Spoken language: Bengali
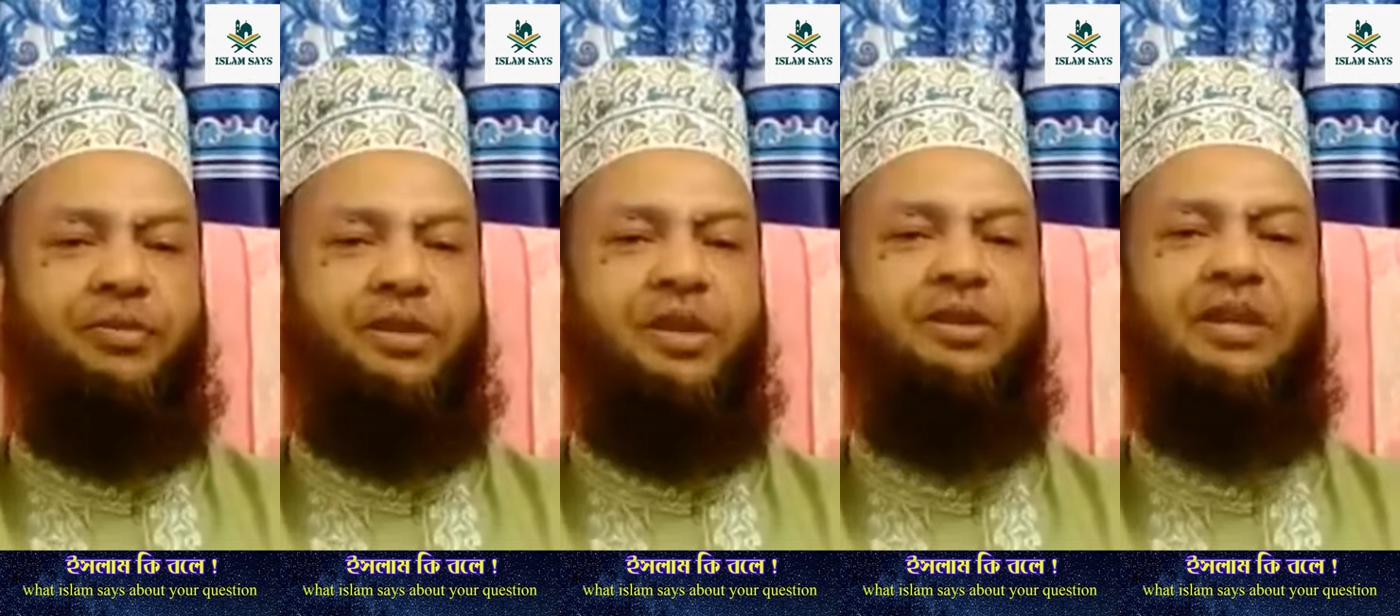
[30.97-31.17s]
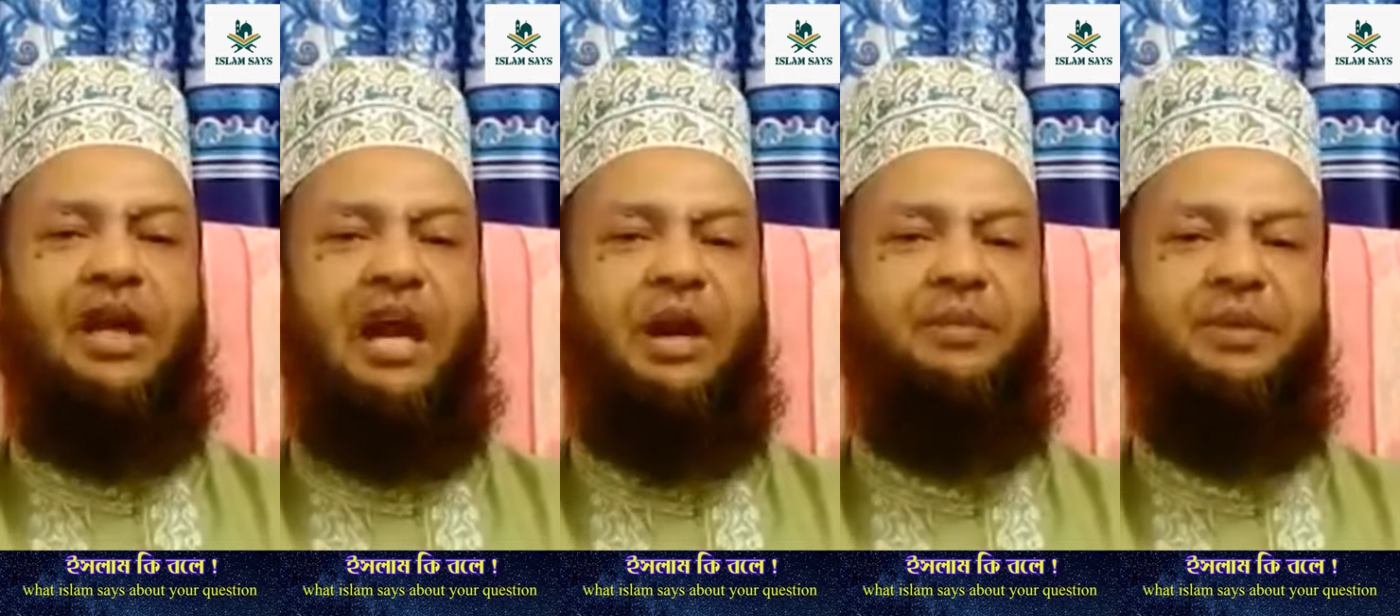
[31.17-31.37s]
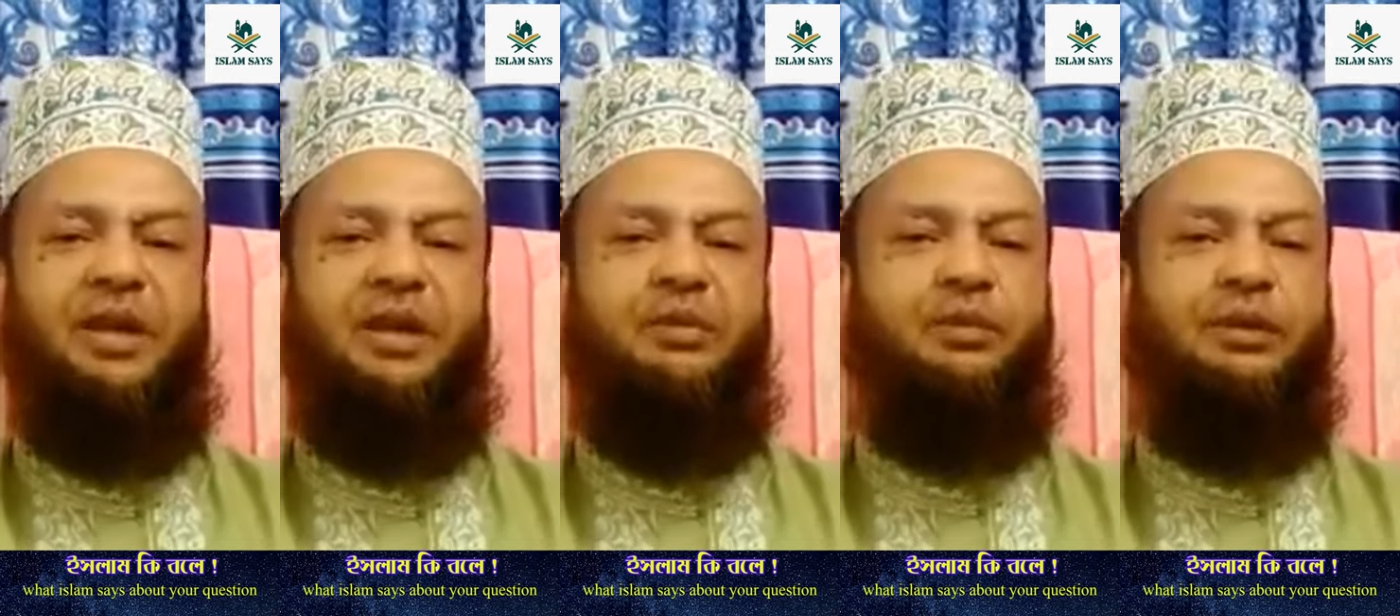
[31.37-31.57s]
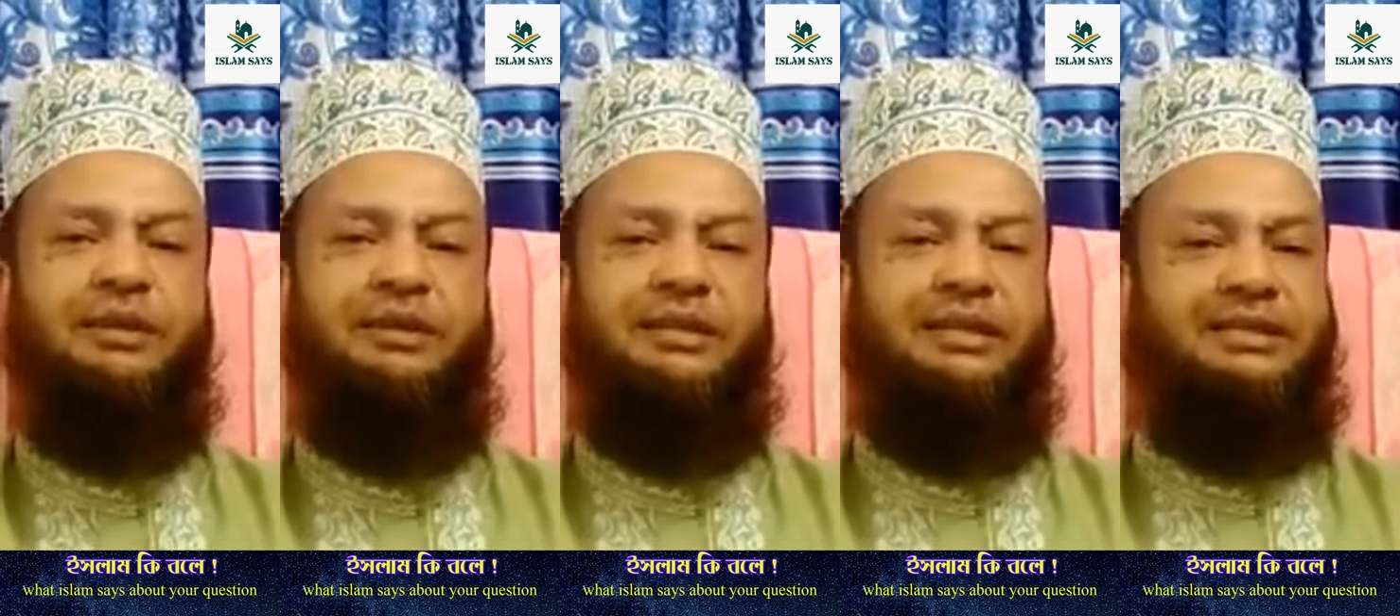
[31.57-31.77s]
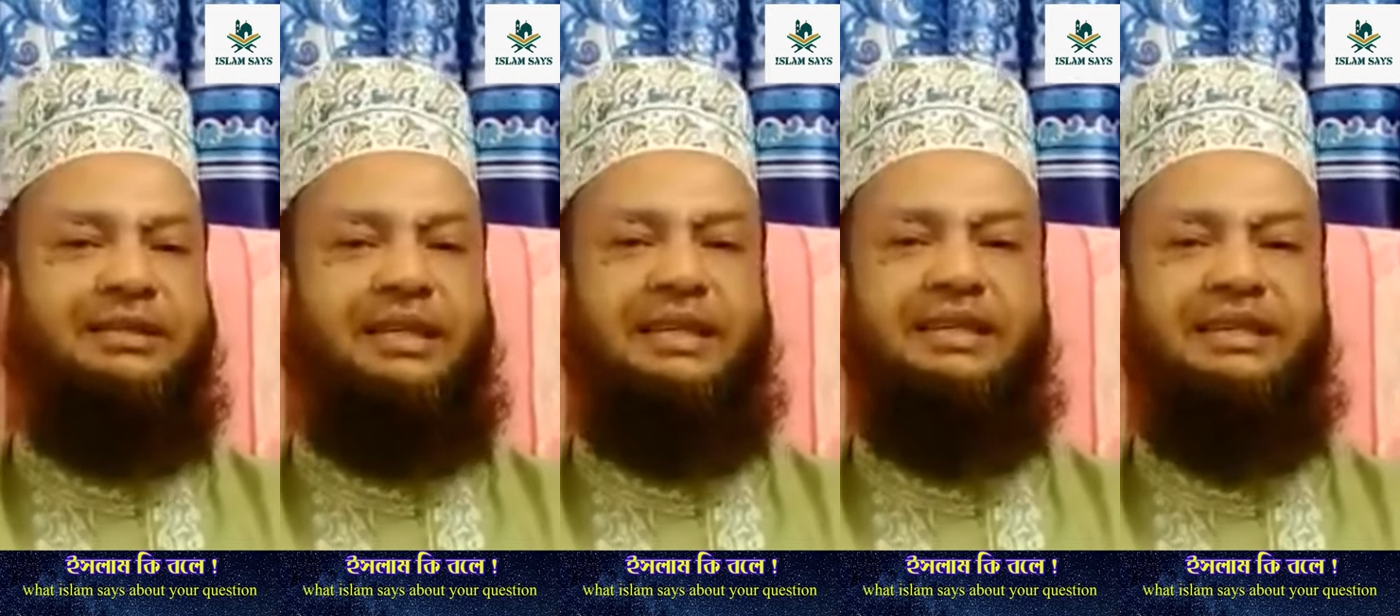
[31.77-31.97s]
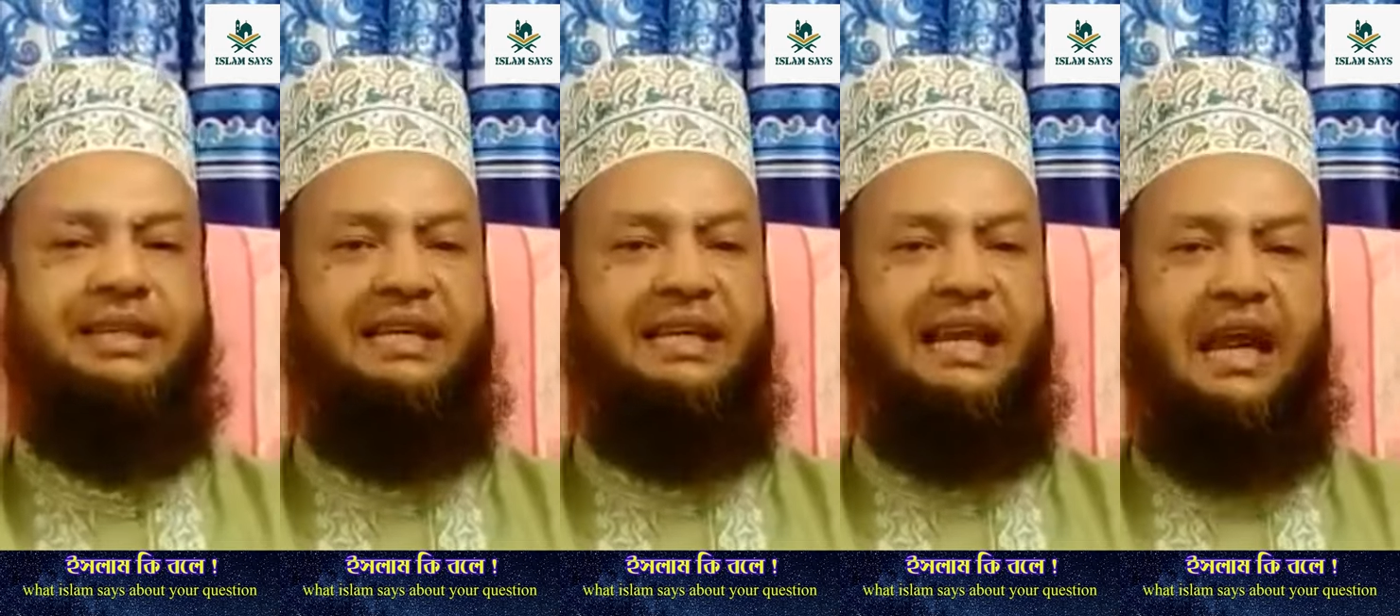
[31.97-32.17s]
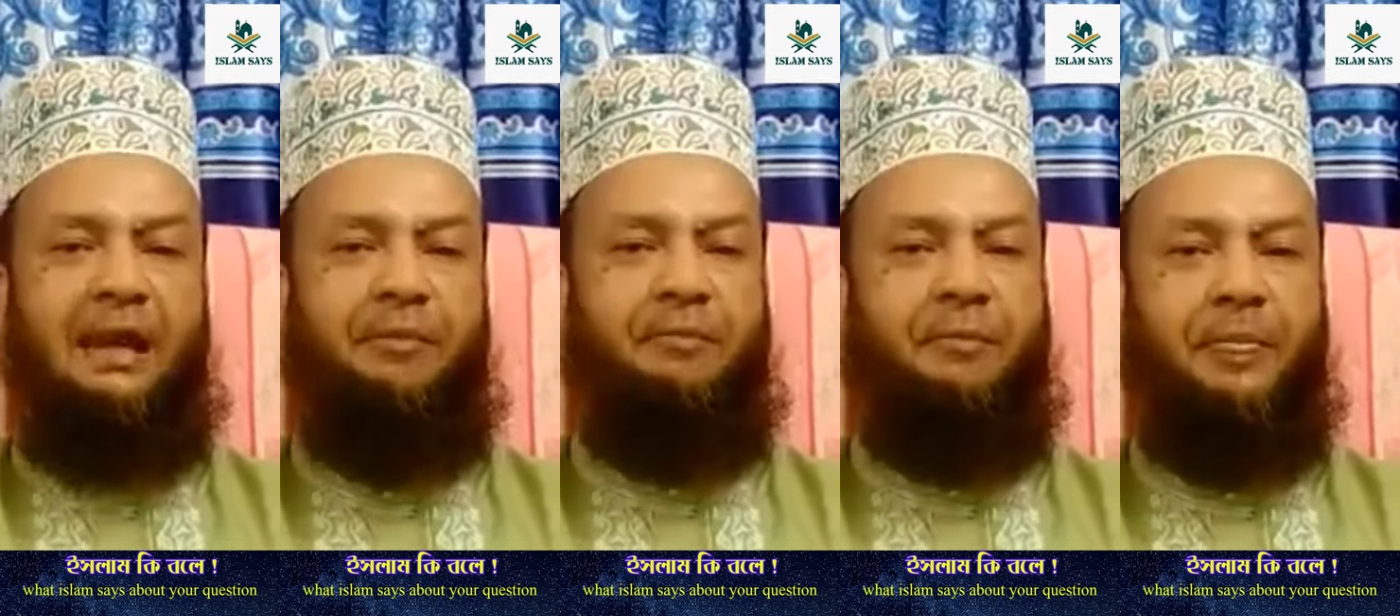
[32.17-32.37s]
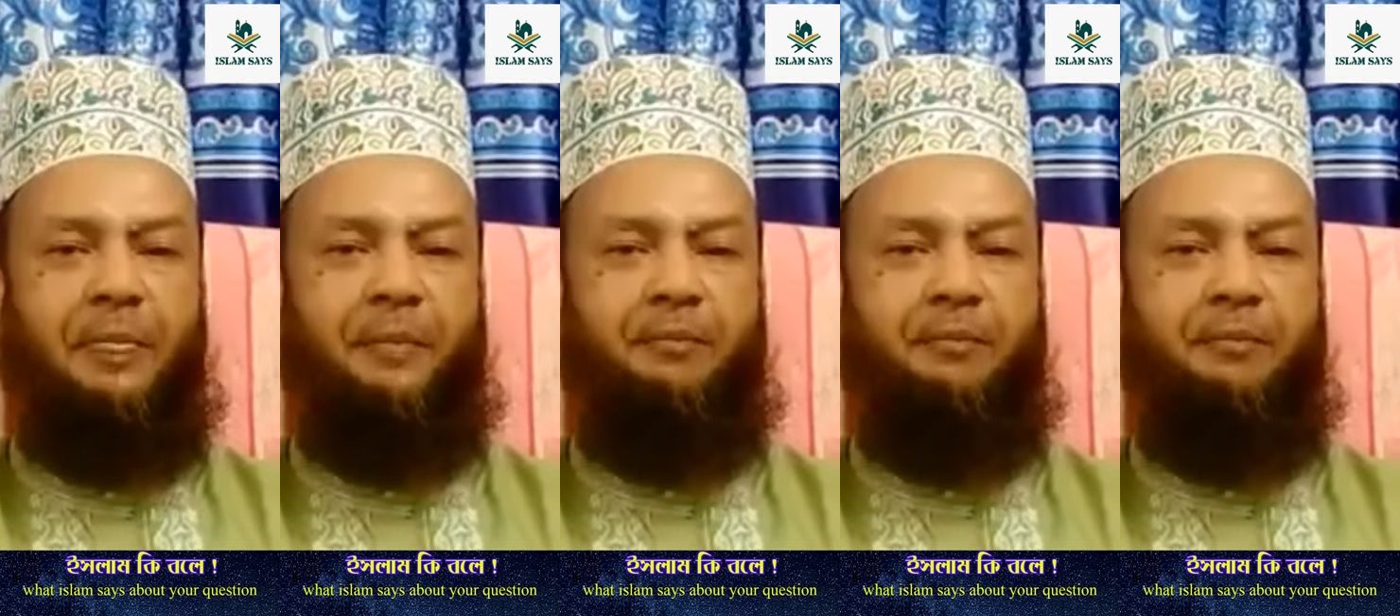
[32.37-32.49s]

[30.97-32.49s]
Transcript: কিন্তু আমরা বলতে চাই যে না